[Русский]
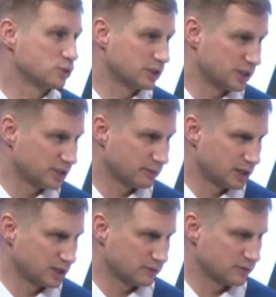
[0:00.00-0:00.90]
таких
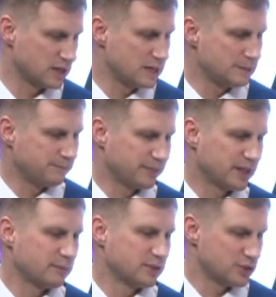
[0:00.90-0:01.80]
объектов.
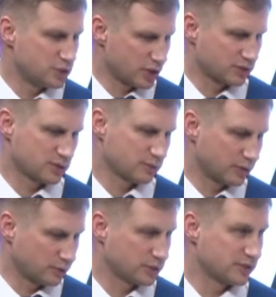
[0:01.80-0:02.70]
Нами сейчас
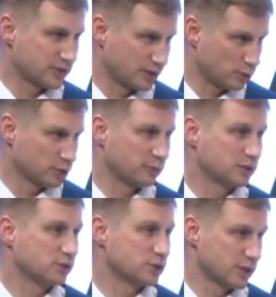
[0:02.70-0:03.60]
проводятся работы,
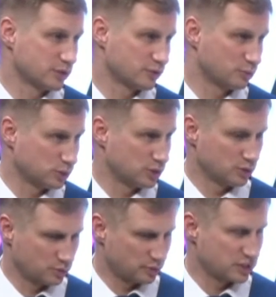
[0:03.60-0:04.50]
продолжаются вплоть
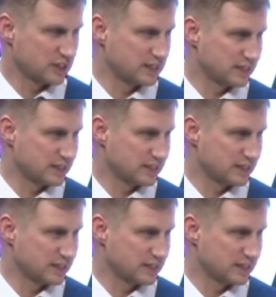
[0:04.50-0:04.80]
до последних